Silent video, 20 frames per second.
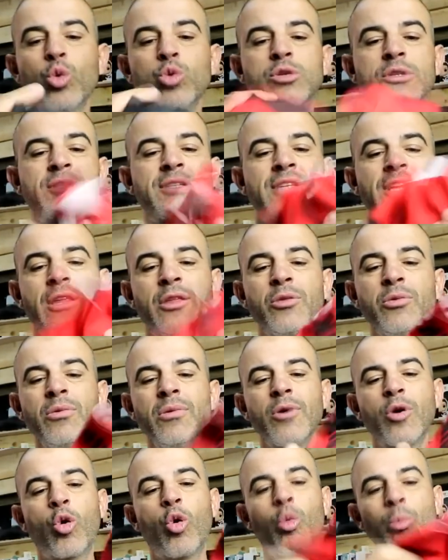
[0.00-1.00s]
o tecido
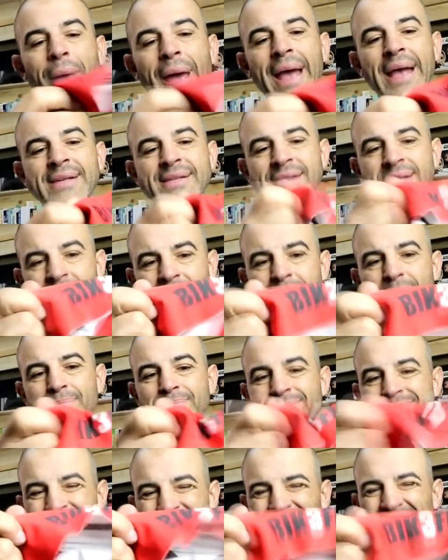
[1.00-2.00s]
começa
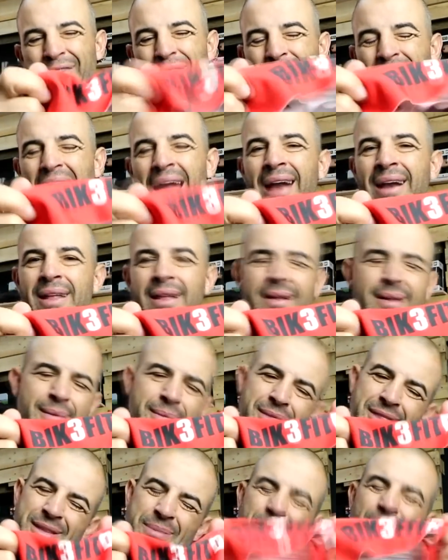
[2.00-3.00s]
a ficar
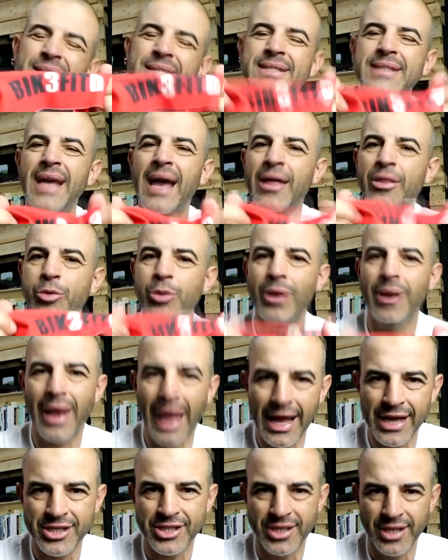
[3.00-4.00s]
demasiado
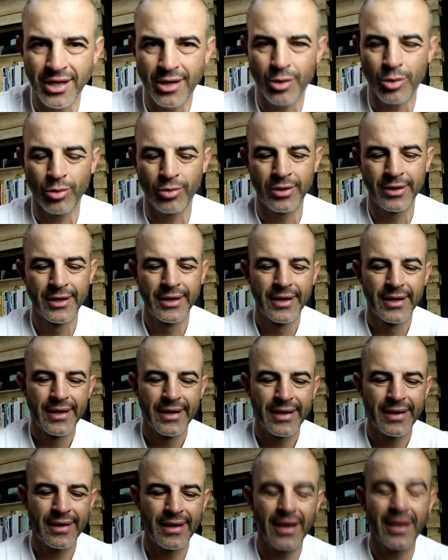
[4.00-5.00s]
elástico.
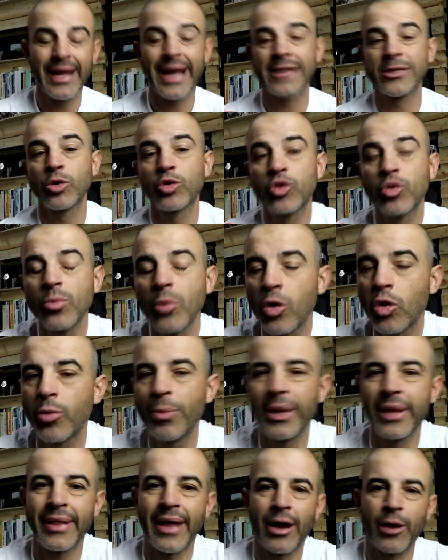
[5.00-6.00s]
Eh, aliás, eu costumo
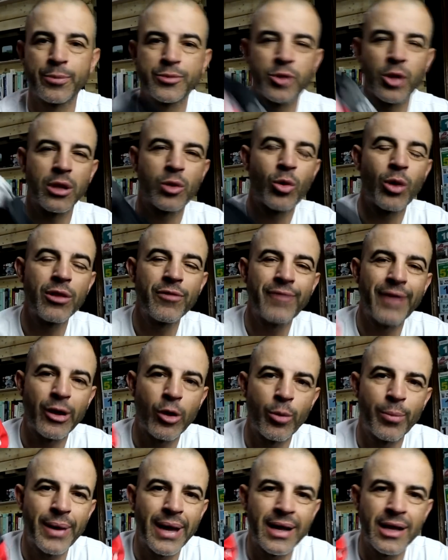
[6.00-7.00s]
recomendar ao pessoal, quando vai
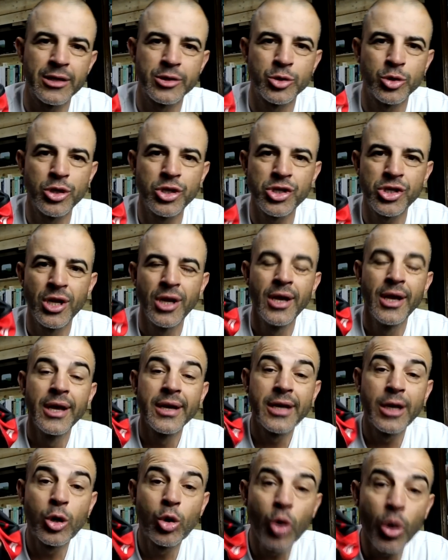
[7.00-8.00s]
comprar calções,
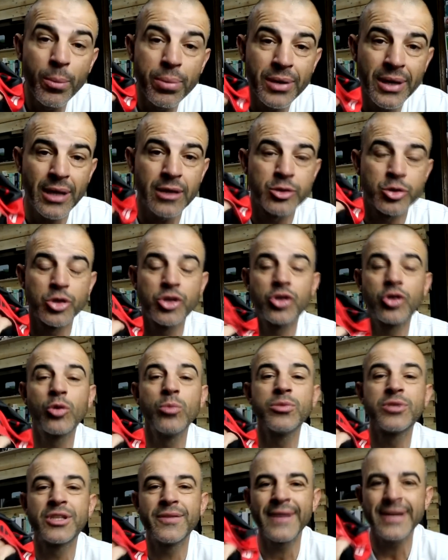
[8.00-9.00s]
que compre calções
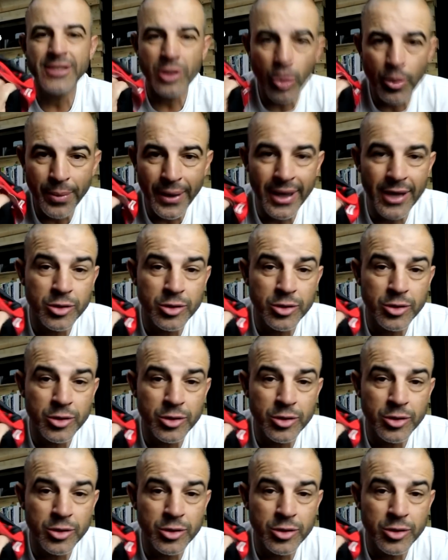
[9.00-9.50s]
como se estivesse a comprar